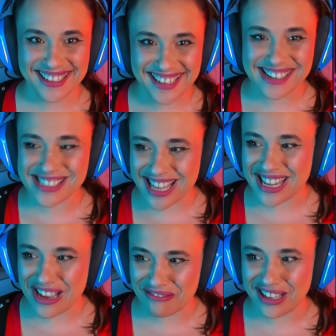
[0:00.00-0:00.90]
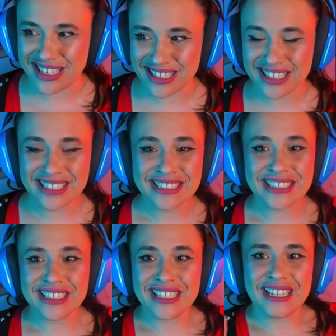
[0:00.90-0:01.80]
estaría bien.
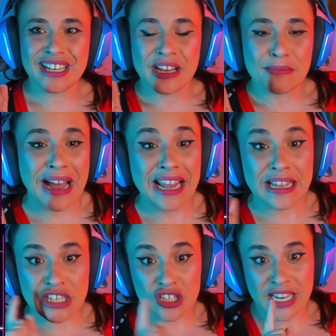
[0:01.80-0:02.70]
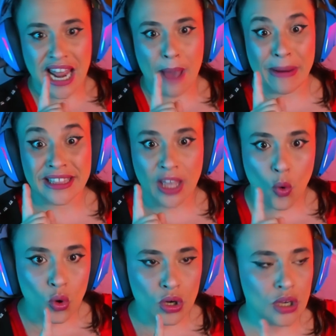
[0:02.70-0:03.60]
Vale, eso sería la parte
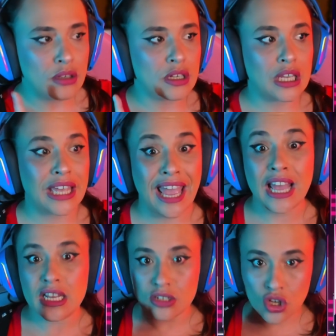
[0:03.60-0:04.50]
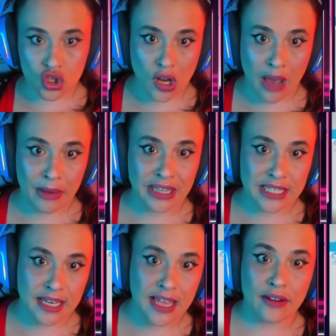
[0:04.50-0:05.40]
1, que no solamente
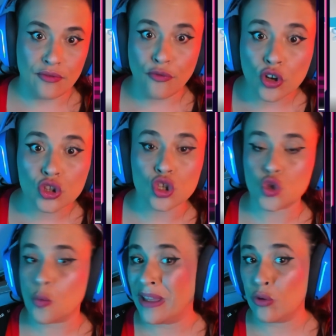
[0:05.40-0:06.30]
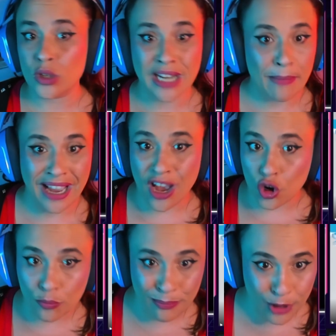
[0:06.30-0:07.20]
serían fotos super ultra mega
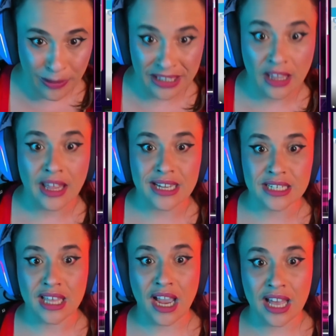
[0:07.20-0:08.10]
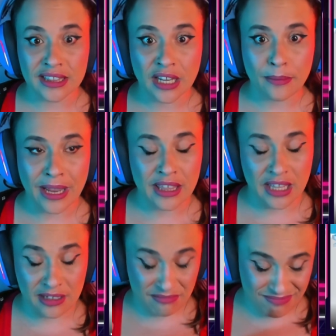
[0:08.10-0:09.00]
comprometidas de Hunter
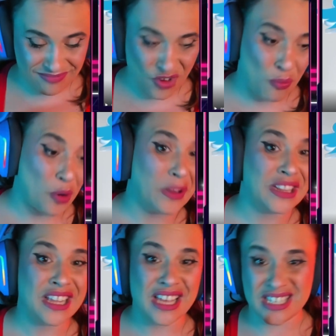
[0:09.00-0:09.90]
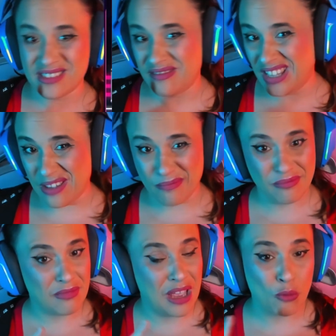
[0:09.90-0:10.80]
Biden, comprometidas y
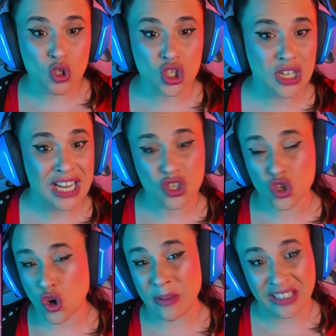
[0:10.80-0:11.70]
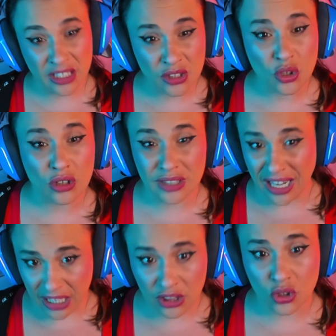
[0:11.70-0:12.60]
en muchos casos cometiendo
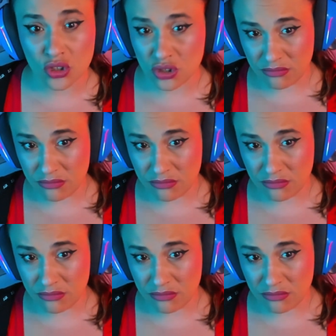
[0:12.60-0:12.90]
delitos